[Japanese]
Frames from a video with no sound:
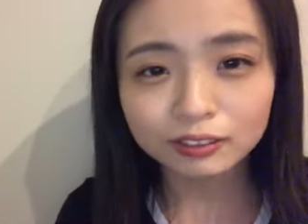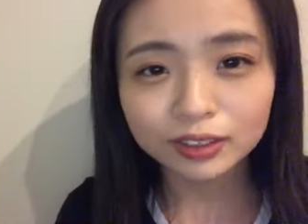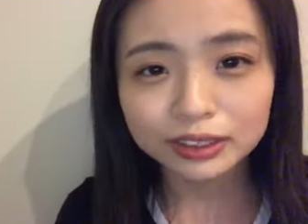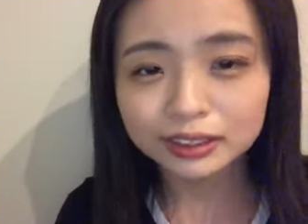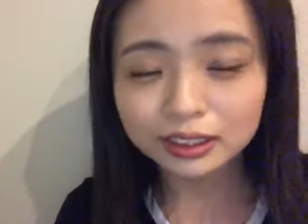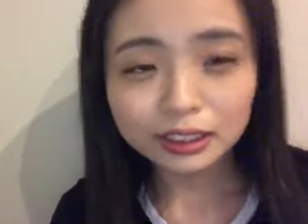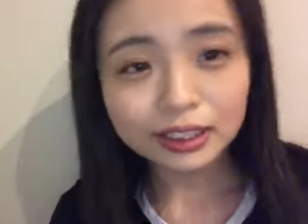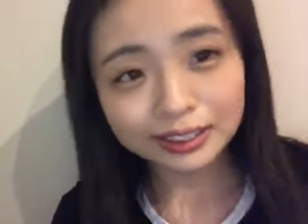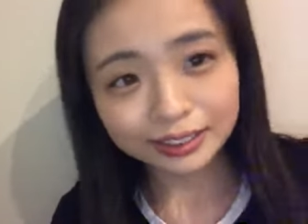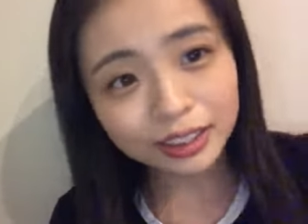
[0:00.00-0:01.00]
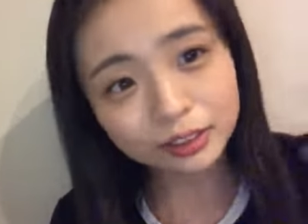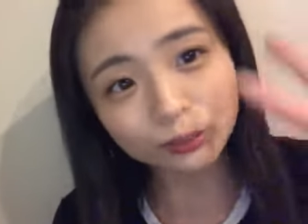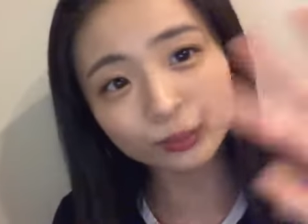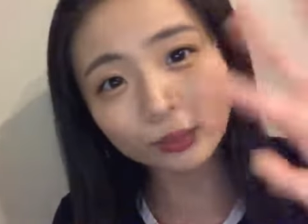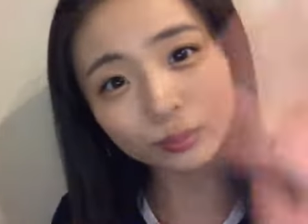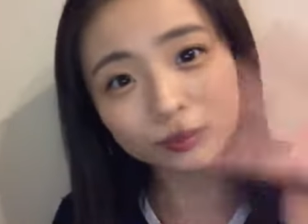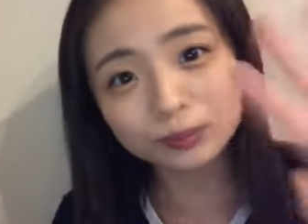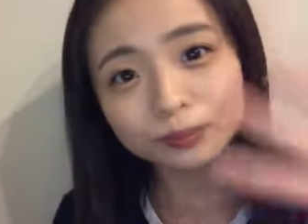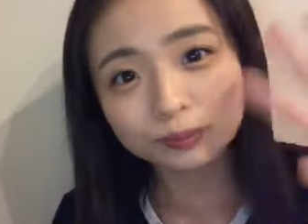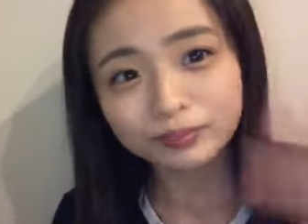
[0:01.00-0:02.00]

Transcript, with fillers: 可愛い。ありがとう。